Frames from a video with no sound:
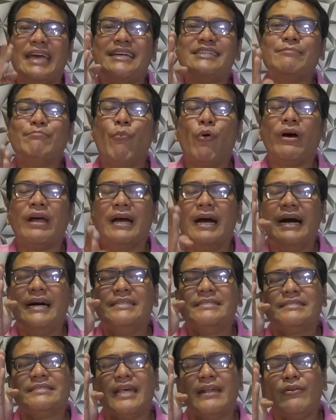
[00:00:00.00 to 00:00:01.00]
He is more,
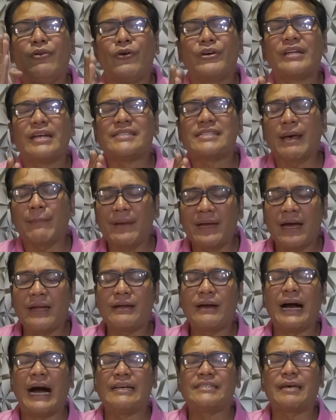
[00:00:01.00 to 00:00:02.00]
the Lord, sabi
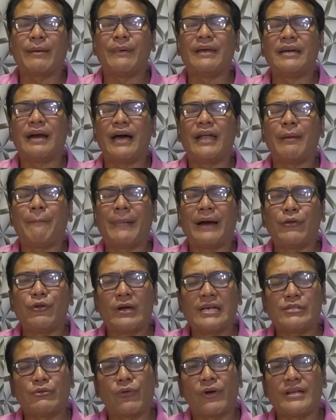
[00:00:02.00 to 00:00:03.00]
nga ng, sabi nga ng
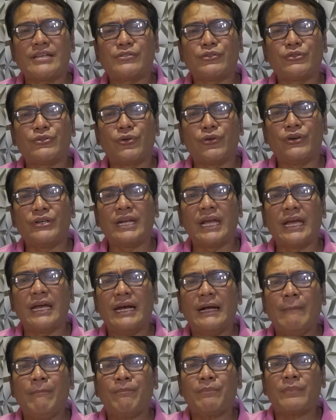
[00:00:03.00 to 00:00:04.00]
Panginoong Heso Kristo
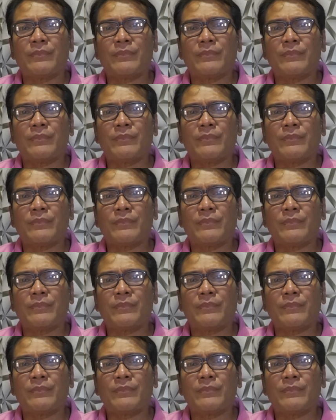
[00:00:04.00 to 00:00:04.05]
doon eh,